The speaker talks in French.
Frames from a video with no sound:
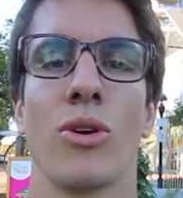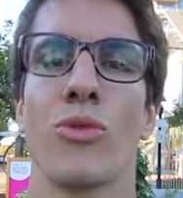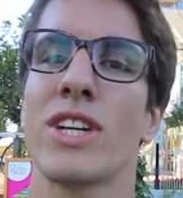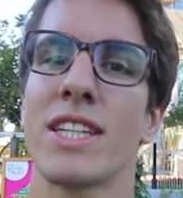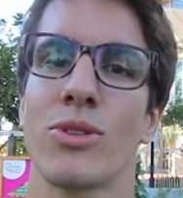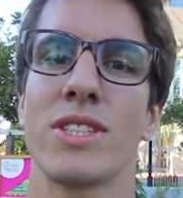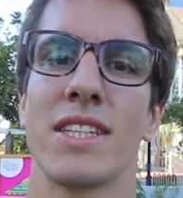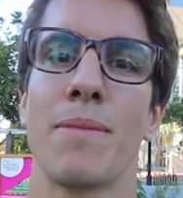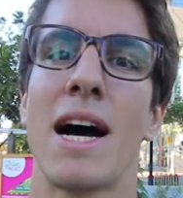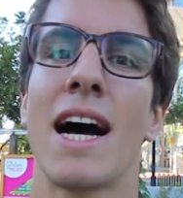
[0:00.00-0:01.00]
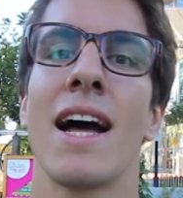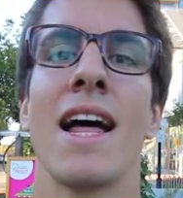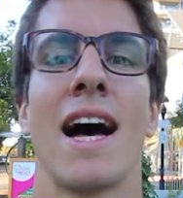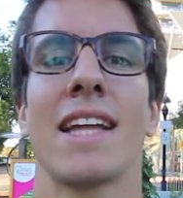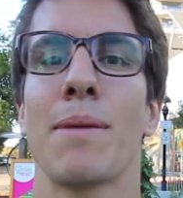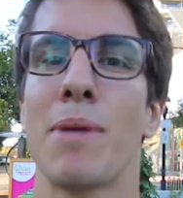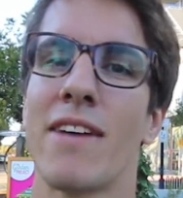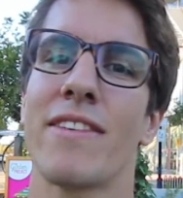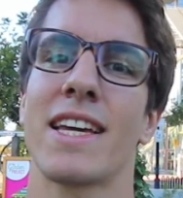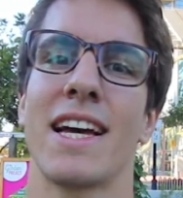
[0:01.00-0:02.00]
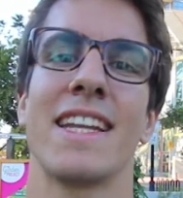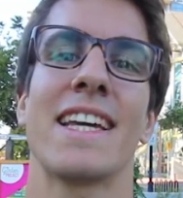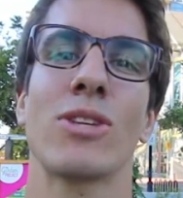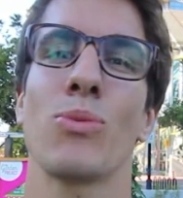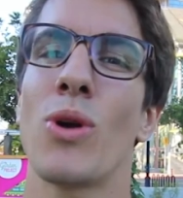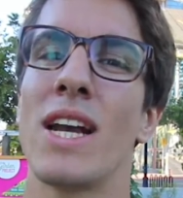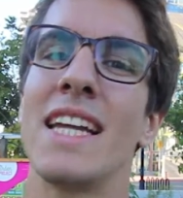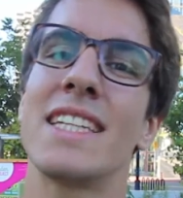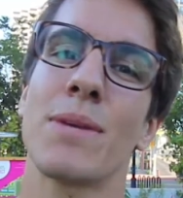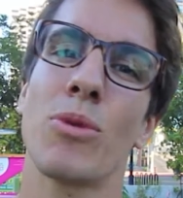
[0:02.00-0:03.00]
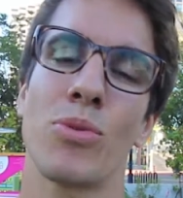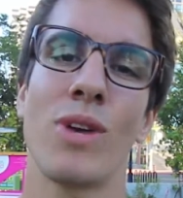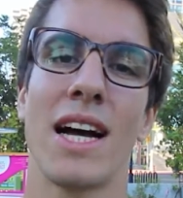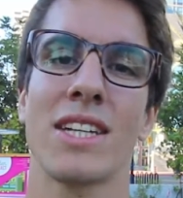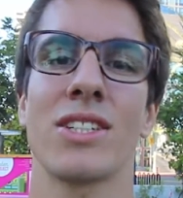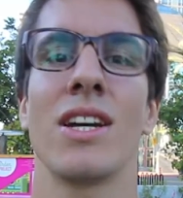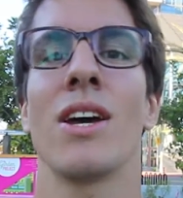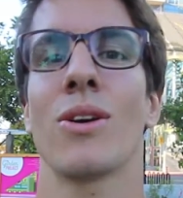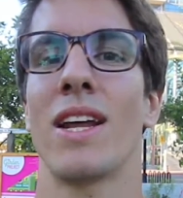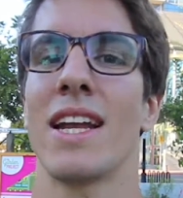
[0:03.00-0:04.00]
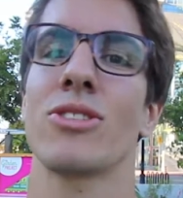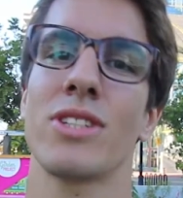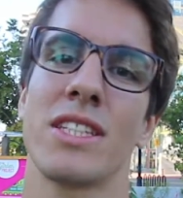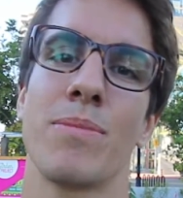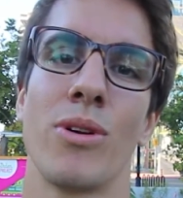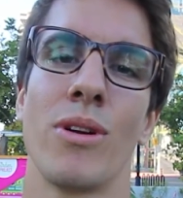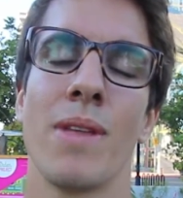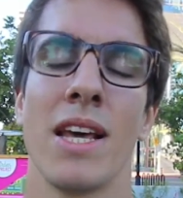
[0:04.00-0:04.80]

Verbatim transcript: Une fois que tu as choisi cette barre, attrape-la avec un écartement légèrement plus large que la largeur des épaules.